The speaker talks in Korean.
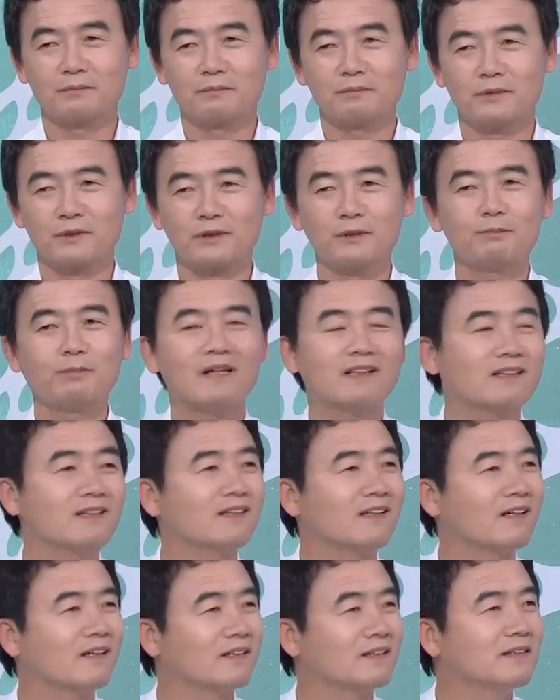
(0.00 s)
뭐
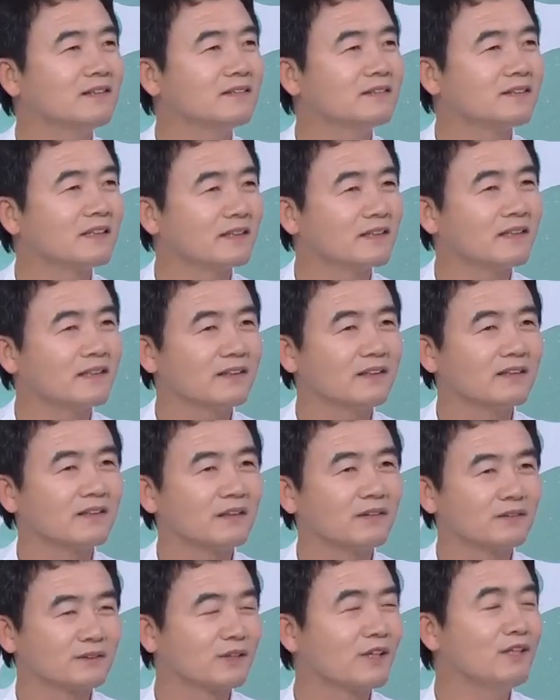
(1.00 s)
뜻밖이다 이런
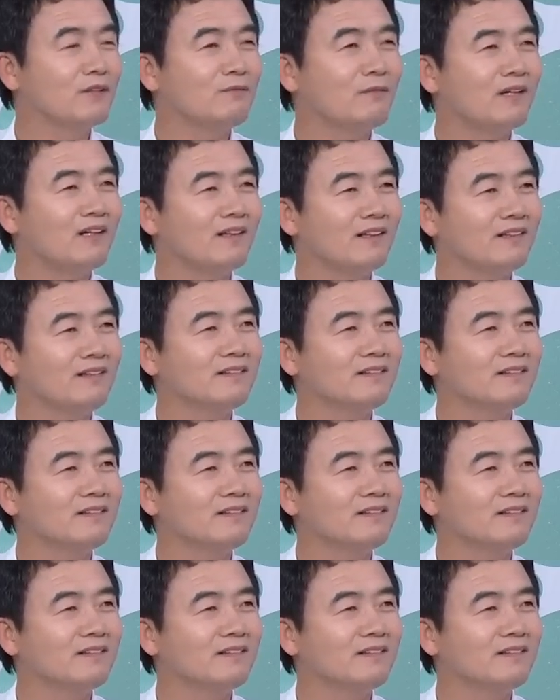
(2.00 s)
생각인데요. 설마 네.